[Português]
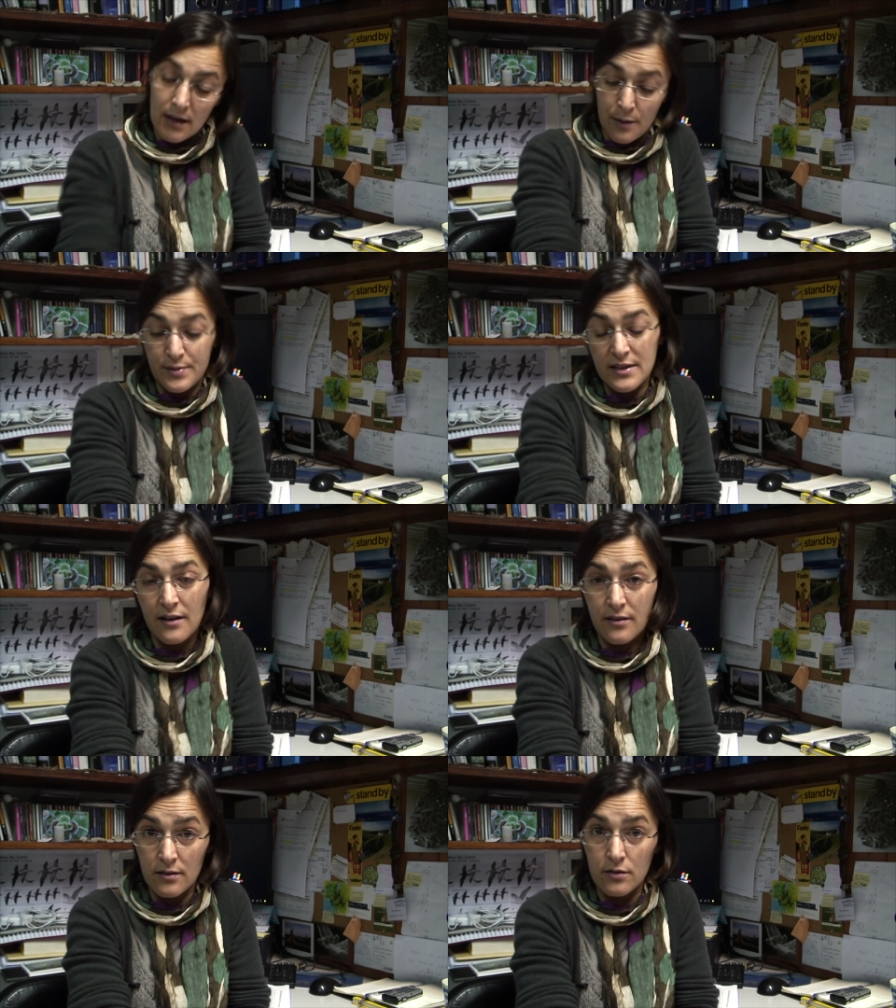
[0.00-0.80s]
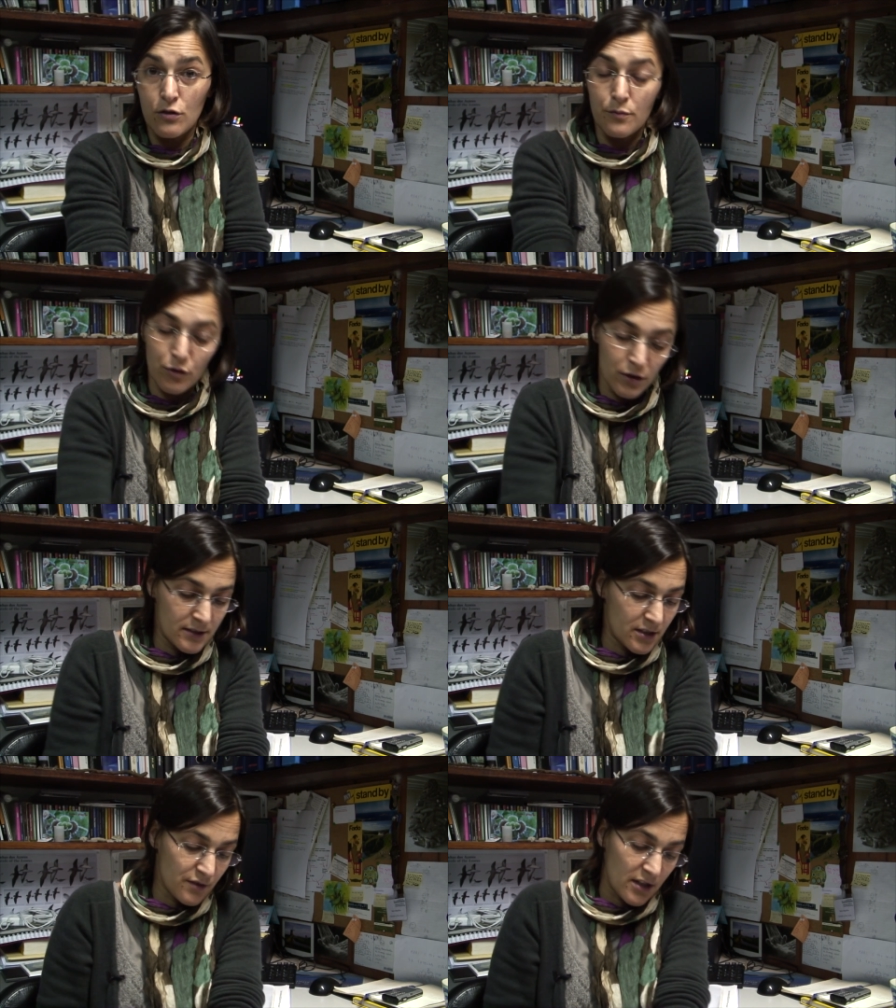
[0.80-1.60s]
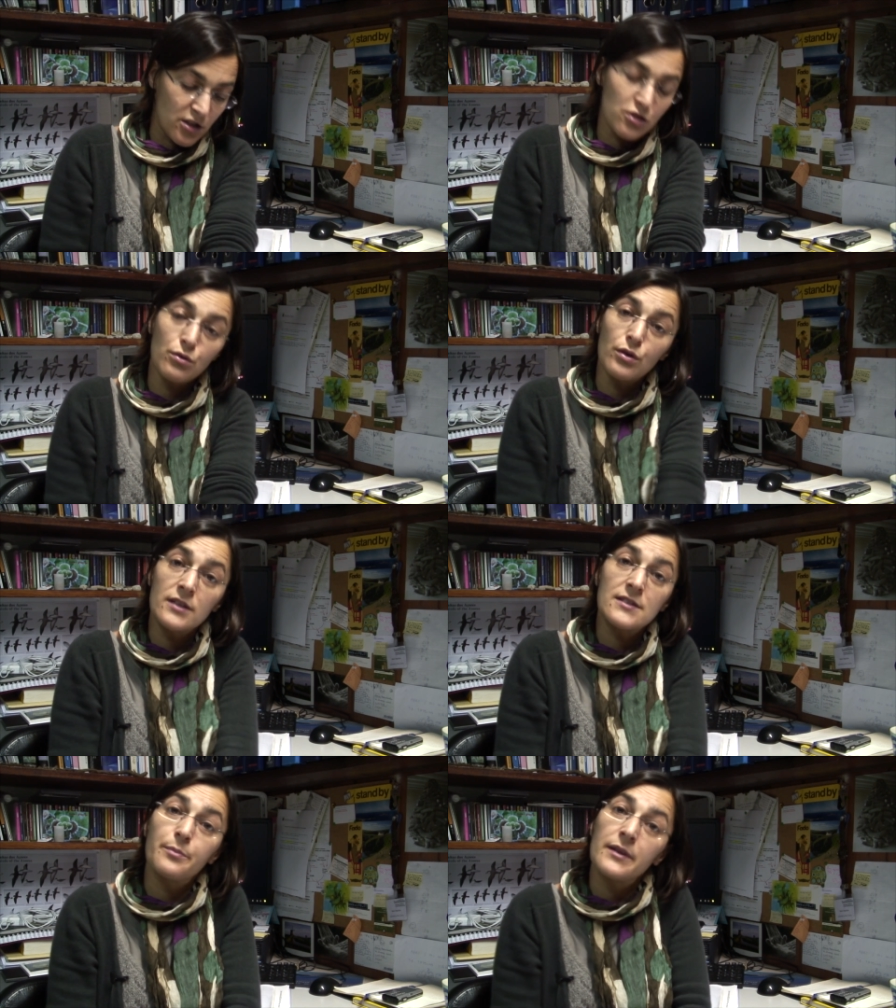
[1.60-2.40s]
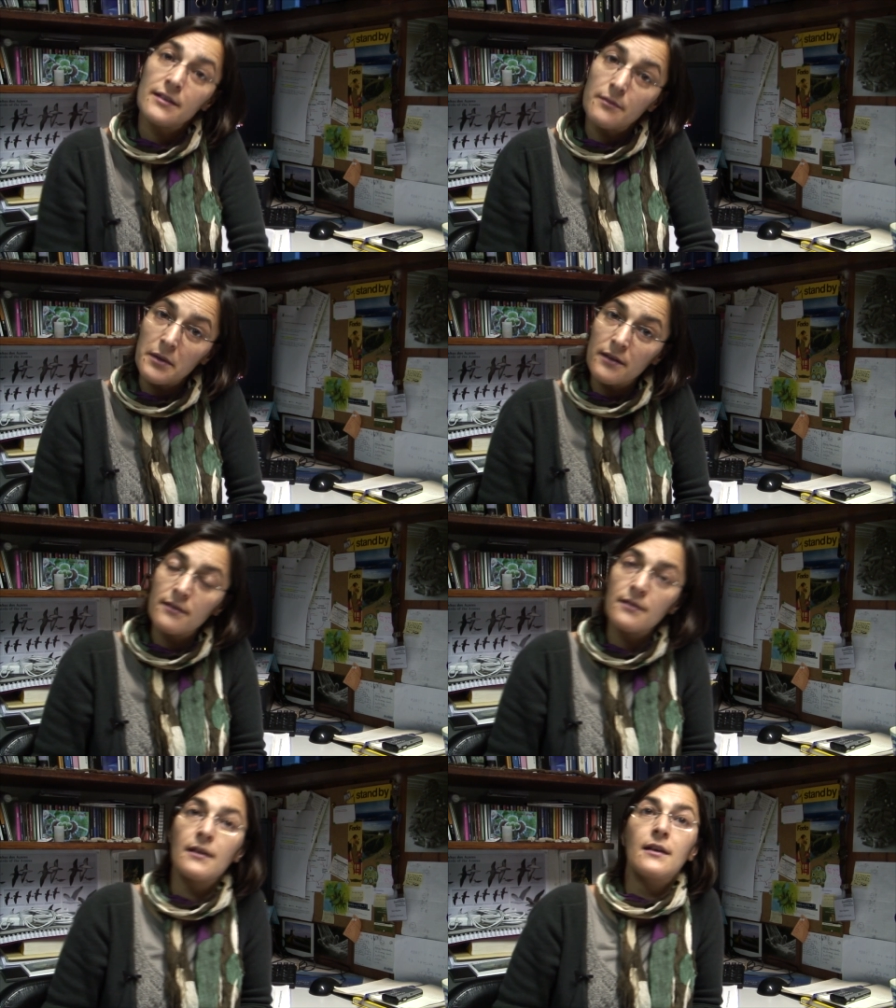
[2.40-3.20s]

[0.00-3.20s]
Apesar de, como eu disse, as viagens longas aparentemente